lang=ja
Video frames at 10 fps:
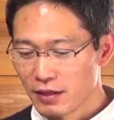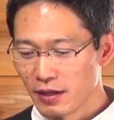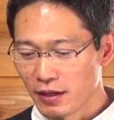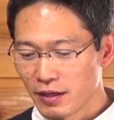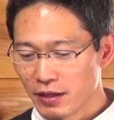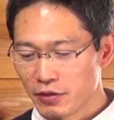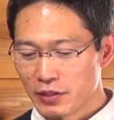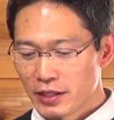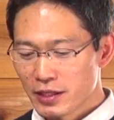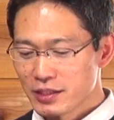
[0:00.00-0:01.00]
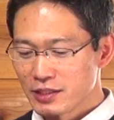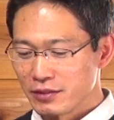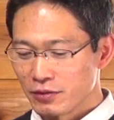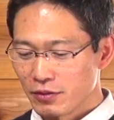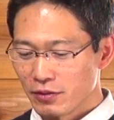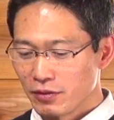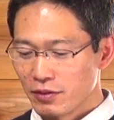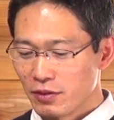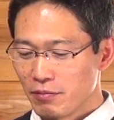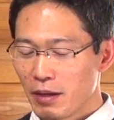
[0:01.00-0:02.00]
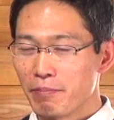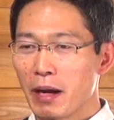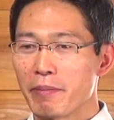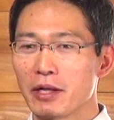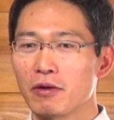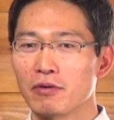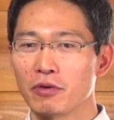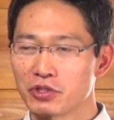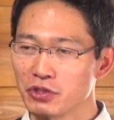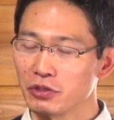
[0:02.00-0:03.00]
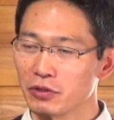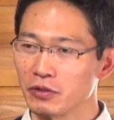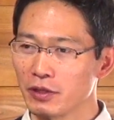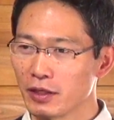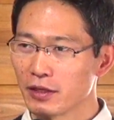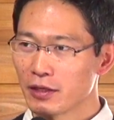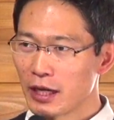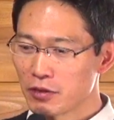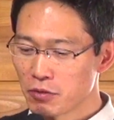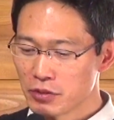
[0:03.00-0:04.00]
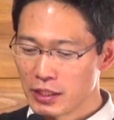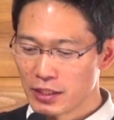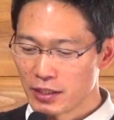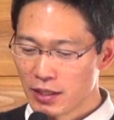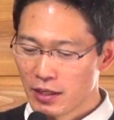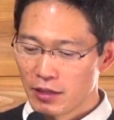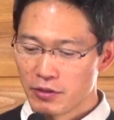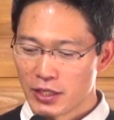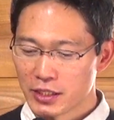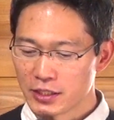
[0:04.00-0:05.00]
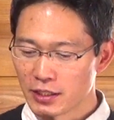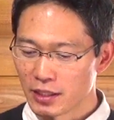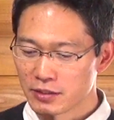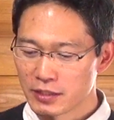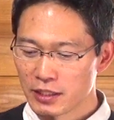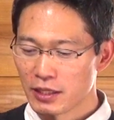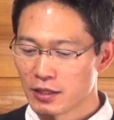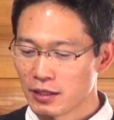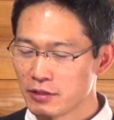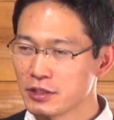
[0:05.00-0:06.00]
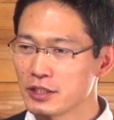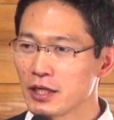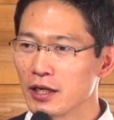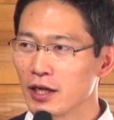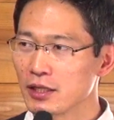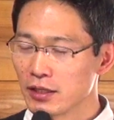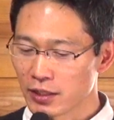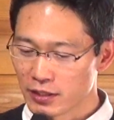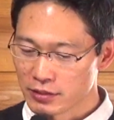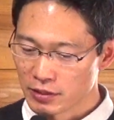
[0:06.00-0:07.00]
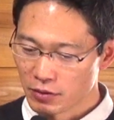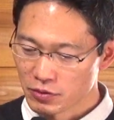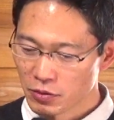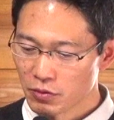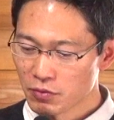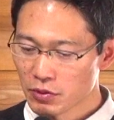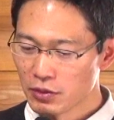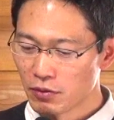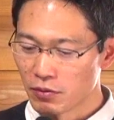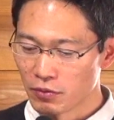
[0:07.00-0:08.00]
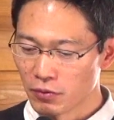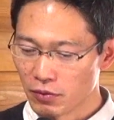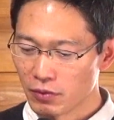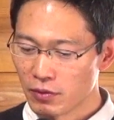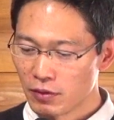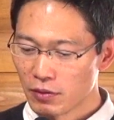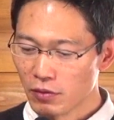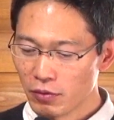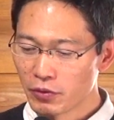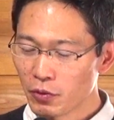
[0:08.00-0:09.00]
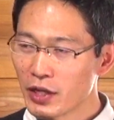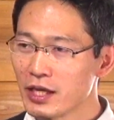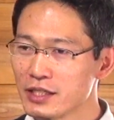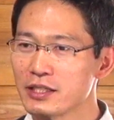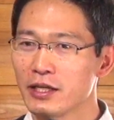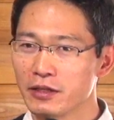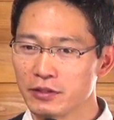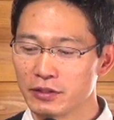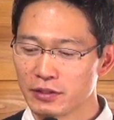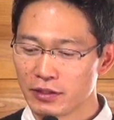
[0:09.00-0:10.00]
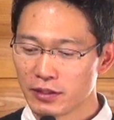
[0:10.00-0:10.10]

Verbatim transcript: でユダヤ人のまあ、バビロン捕囚というね外国にユダヤ人が連れて行かれる事件があったわけですけどその時のことを予言している